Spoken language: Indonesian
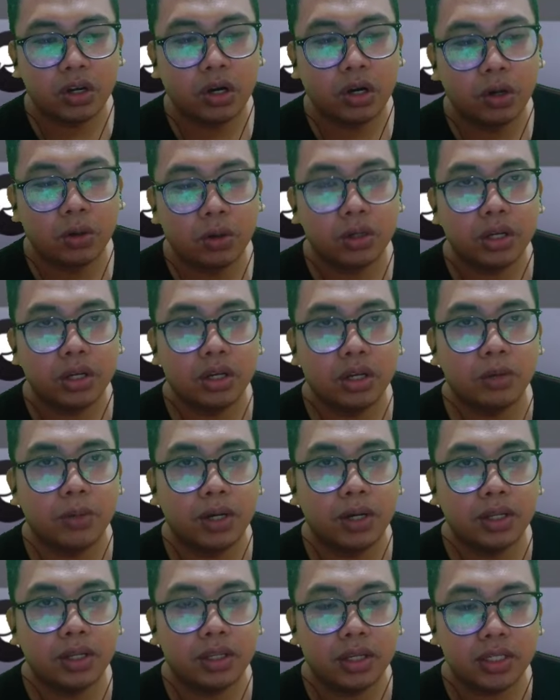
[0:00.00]
Gokil
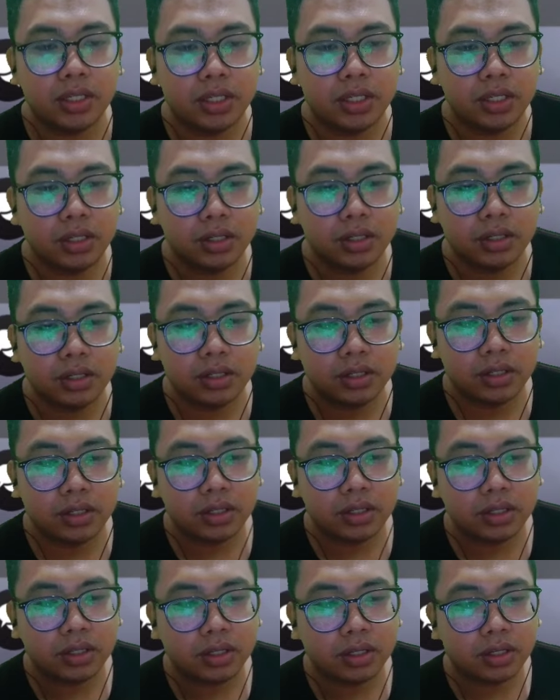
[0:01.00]
banget ya sih.
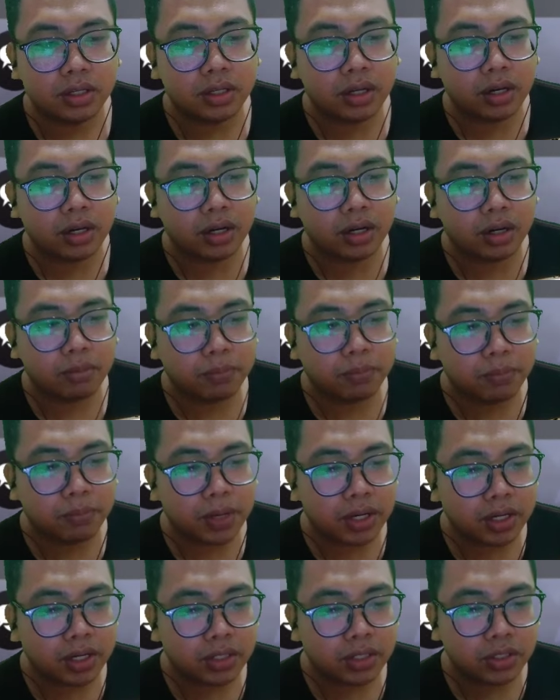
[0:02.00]
Keren
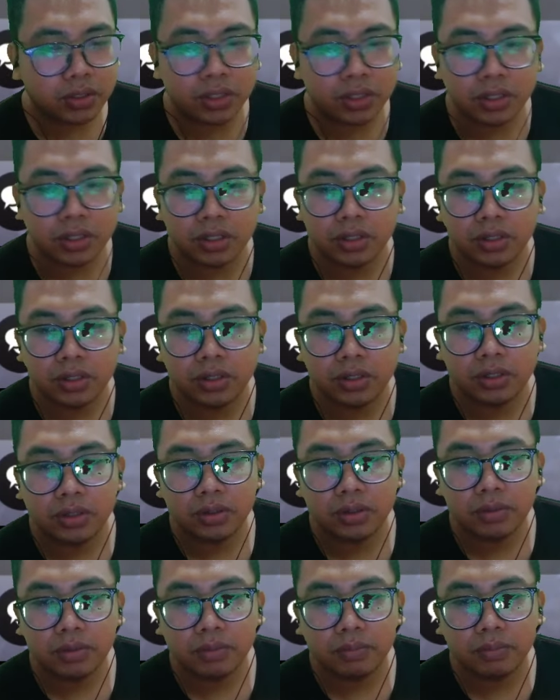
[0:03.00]
parah coy.
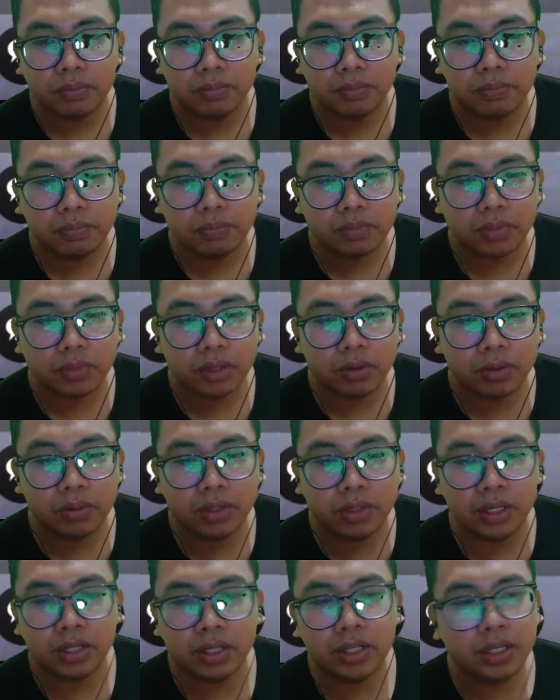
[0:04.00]

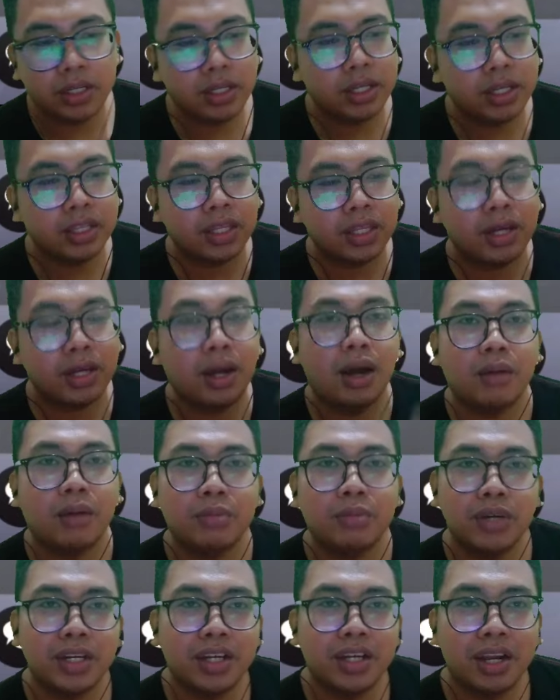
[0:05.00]
Oke, jadi kita
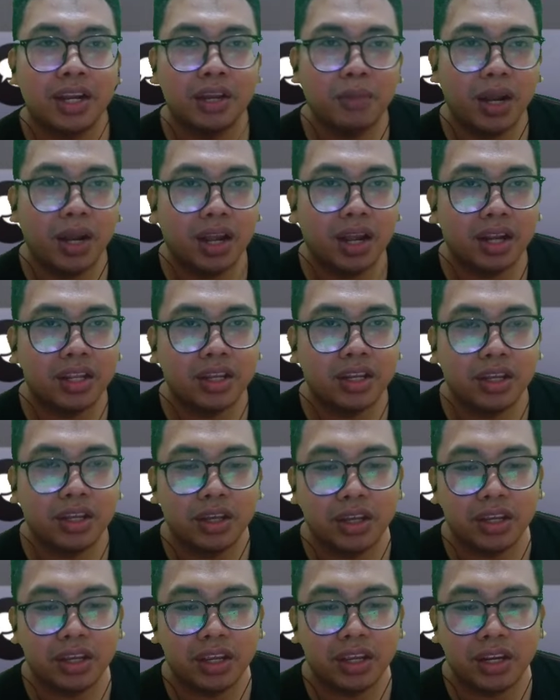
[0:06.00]
mulai dari mana nih?
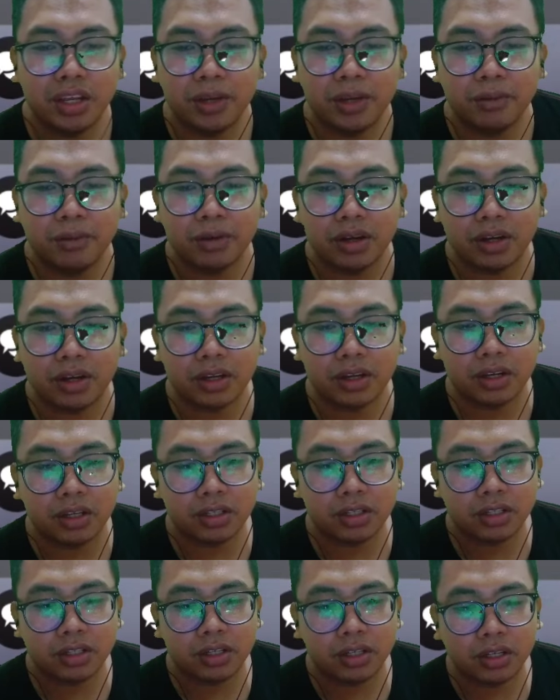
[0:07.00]
Ini, ini gue agak
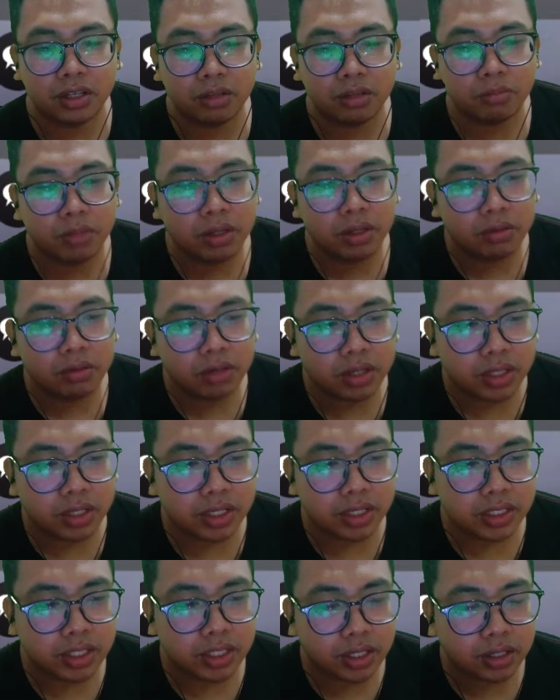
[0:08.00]
sedikit bingung ya
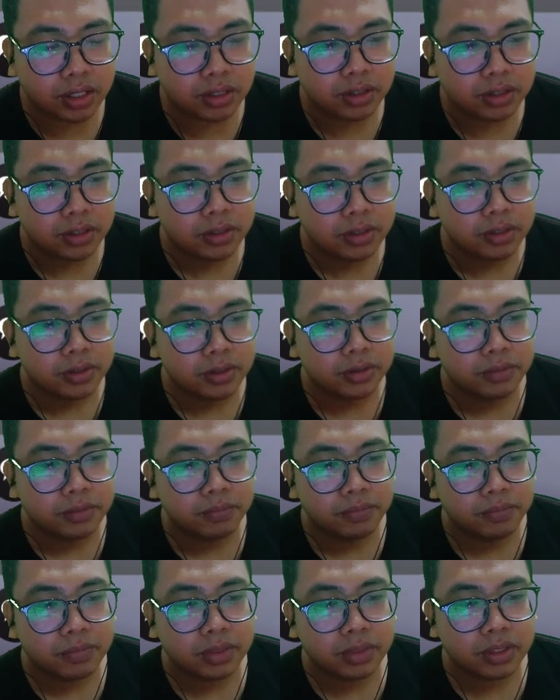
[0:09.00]
guys ya.
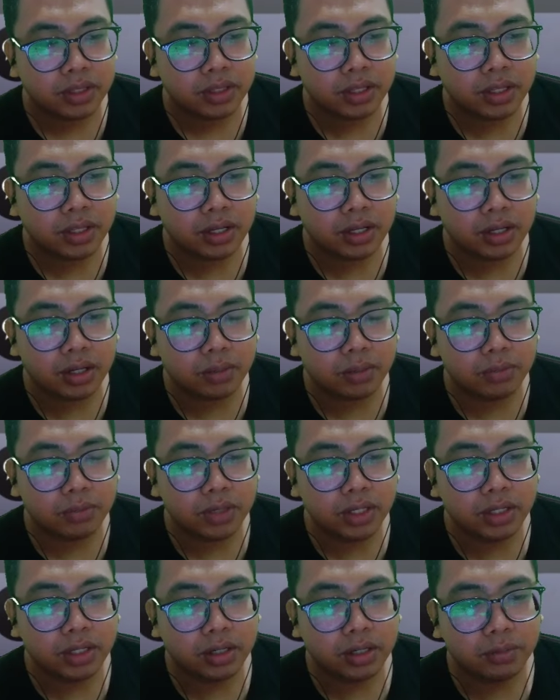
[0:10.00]
Kita
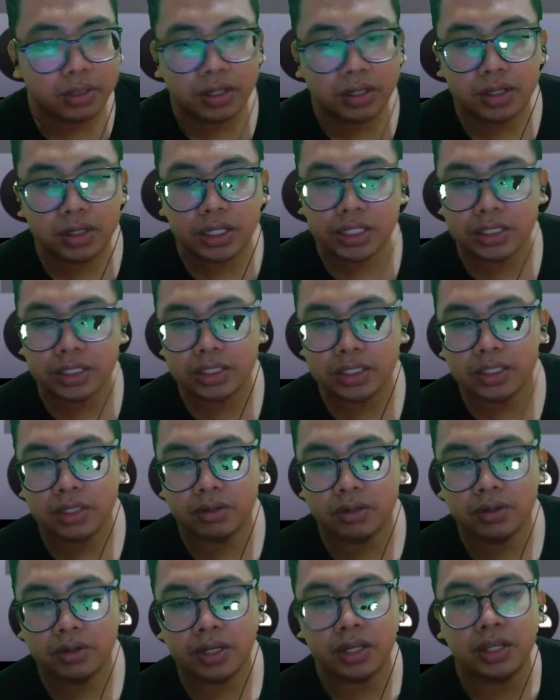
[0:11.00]
mulai dari mana guys?
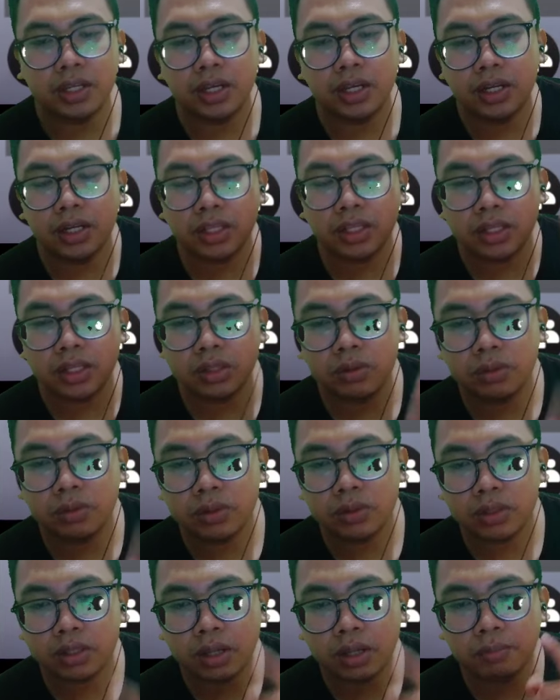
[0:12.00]
Oke, jadi kita
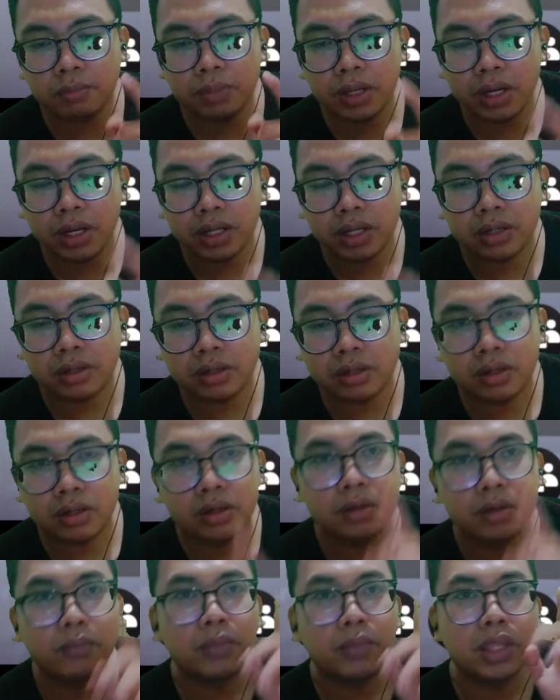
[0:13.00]
tampilan
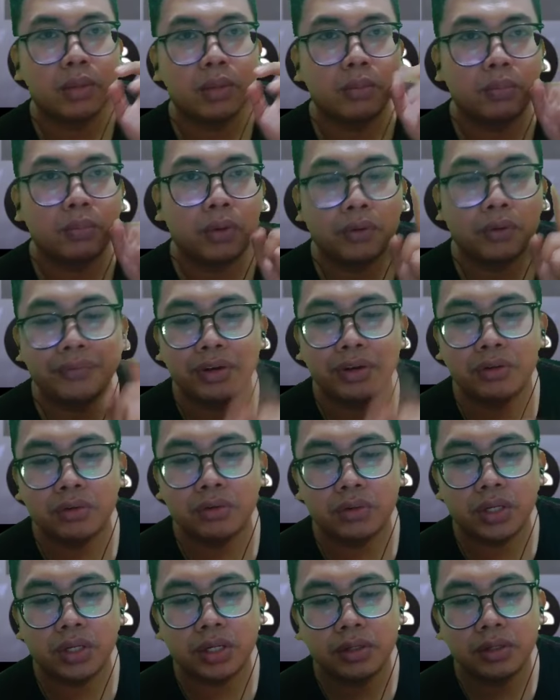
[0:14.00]
profil
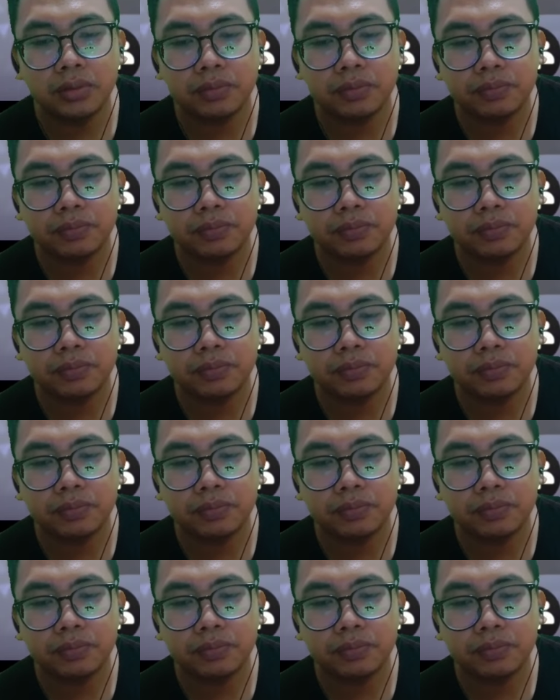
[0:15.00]
dulu ya.